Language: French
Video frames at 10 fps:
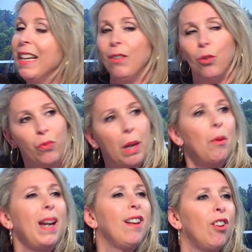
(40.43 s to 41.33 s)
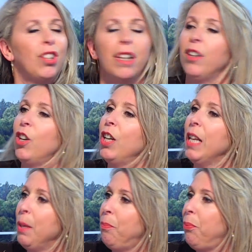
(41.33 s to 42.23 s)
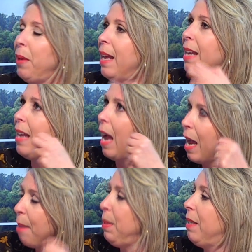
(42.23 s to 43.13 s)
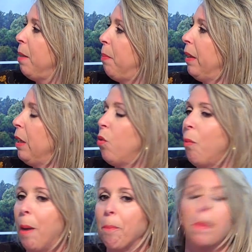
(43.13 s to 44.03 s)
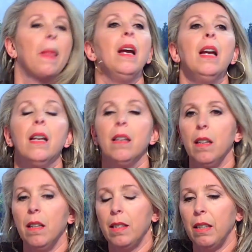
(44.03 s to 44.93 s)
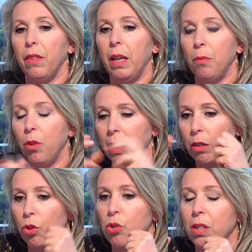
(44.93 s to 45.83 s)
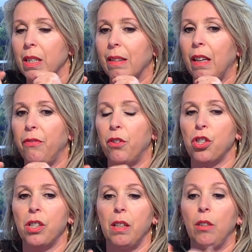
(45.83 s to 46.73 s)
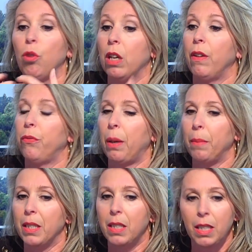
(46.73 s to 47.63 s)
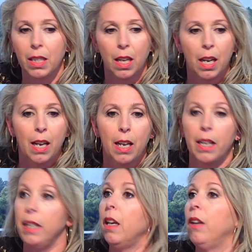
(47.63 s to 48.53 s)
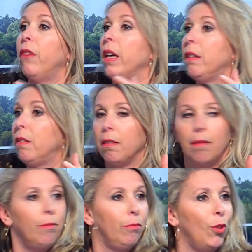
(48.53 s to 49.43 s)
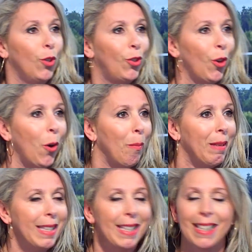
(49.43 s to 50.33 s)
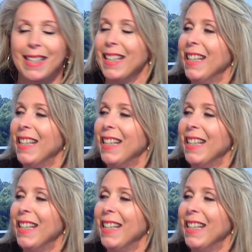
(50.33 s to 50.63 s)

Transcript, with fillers: Donc vraiment, elle est roll et puis elle est habitée par des combats. C'est vraiment quelque chose qui est très fort chez elle. Donc elle va faire médecine et elle va être docteur en médecine.